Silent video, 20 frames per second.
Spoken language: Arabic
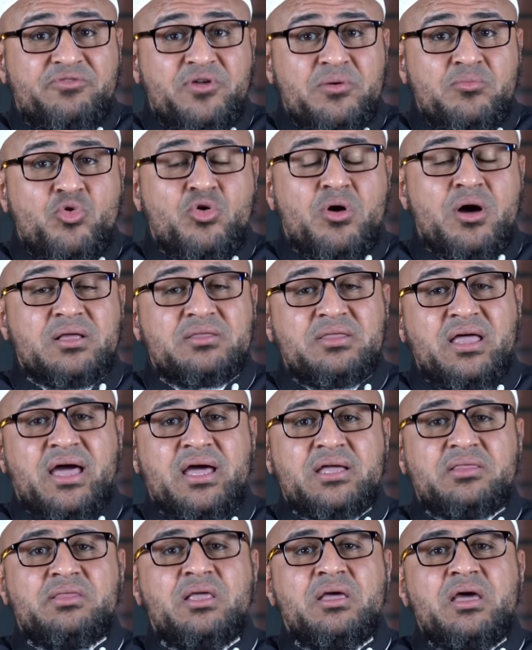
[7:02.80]
في
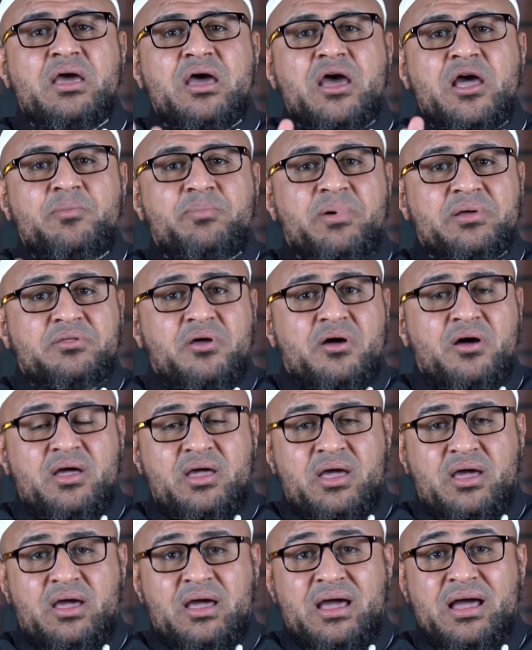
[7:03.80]
مقاطعة
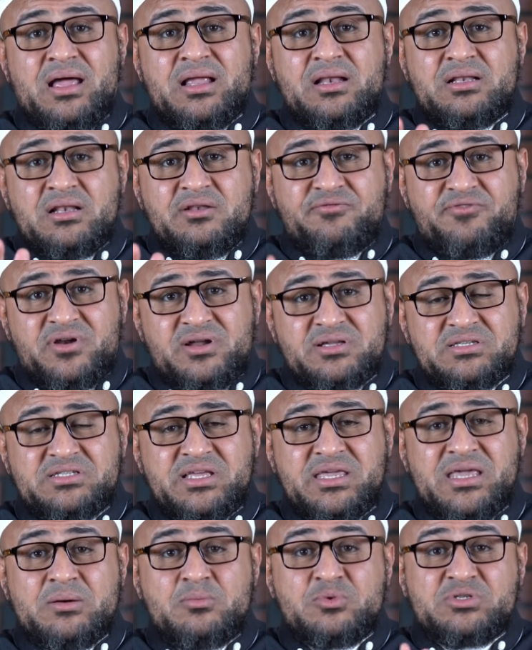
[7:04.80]
البضائع
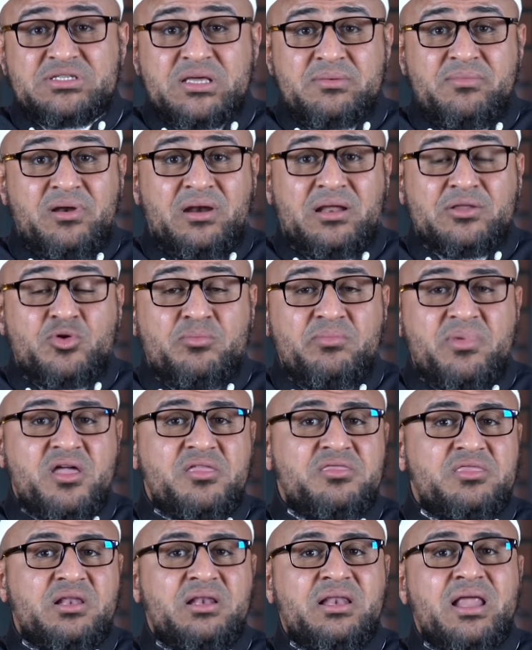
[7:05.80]
الفرنسية مستمرة
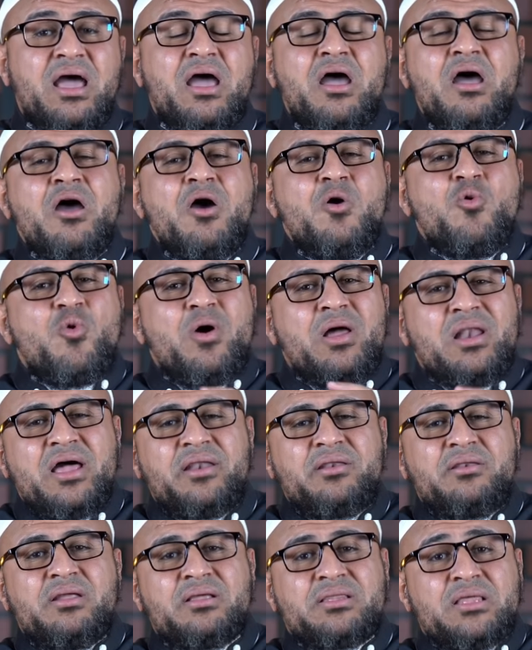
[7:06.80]
بإذن الله
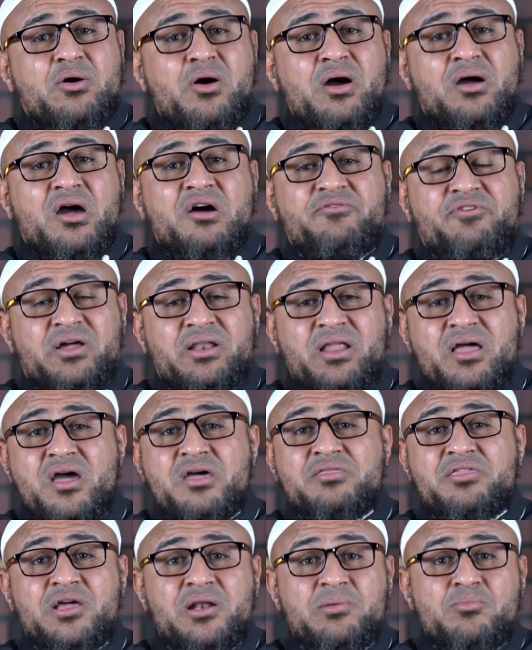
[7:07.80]
ولن نتوقف عن
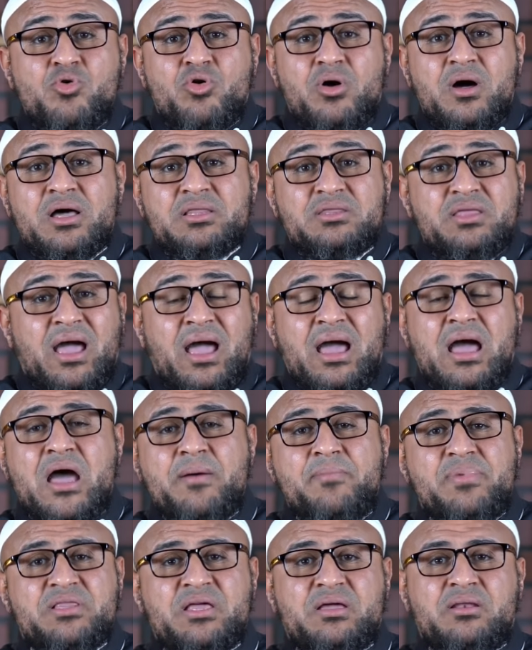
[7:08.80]
هذه المقاطعة
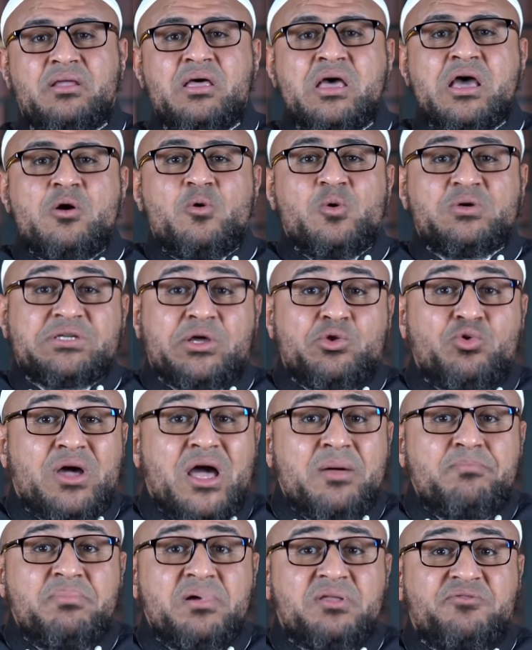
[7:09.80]
أبدا
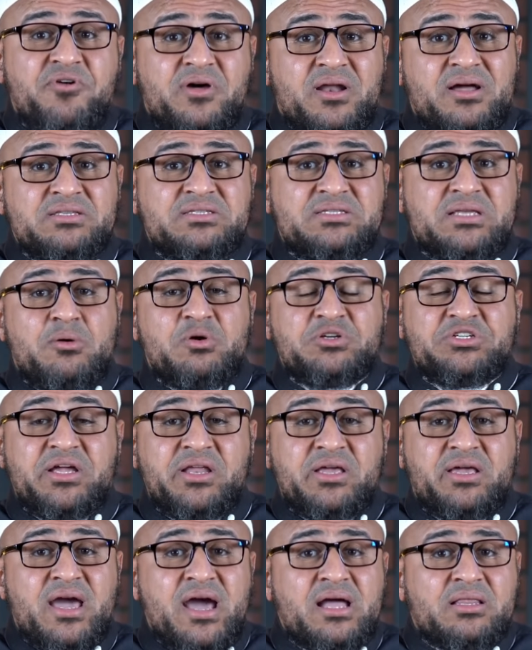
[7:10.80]
وسنكبد فرنسا
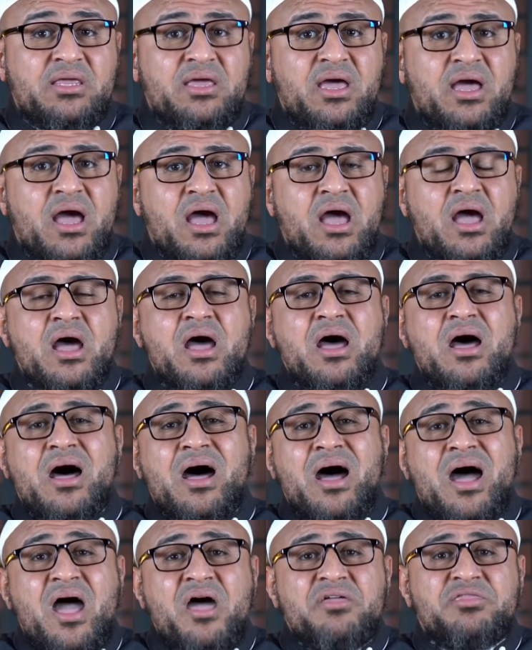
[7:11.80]
وشركاتها
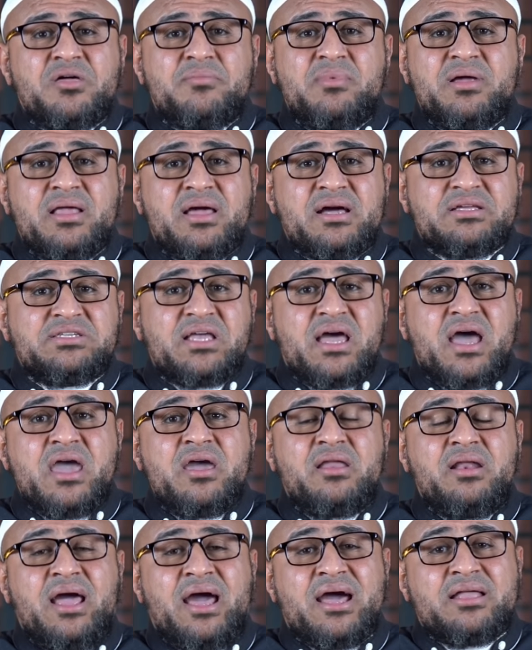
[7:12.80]
أعظم
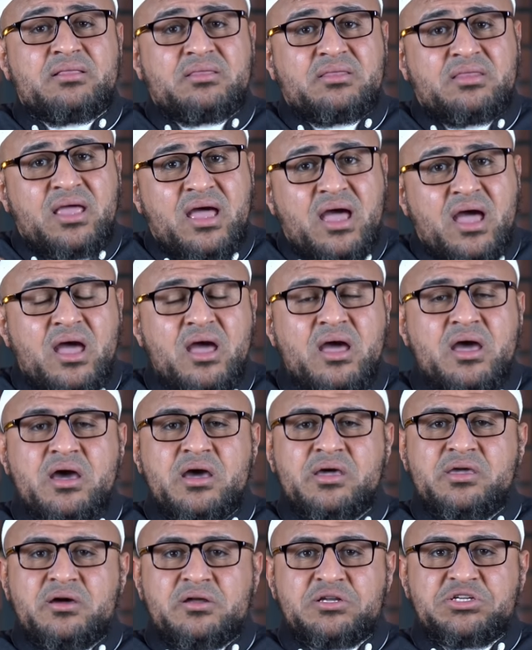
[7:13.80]
الخسائر حتى
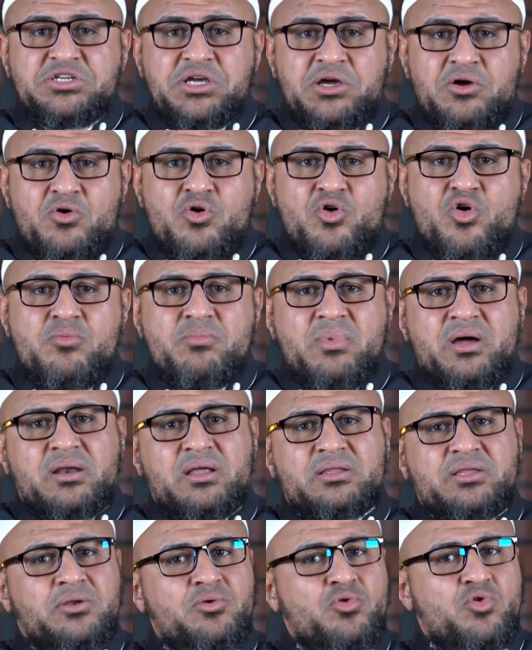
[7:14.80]
يرجعوا
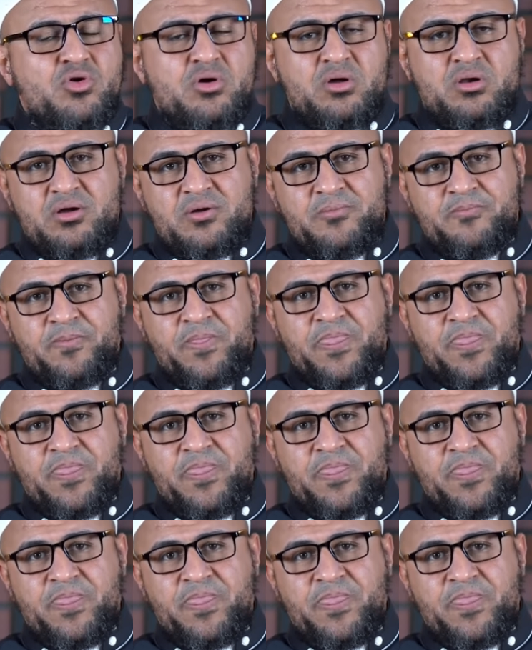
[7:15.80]
مرة أخرى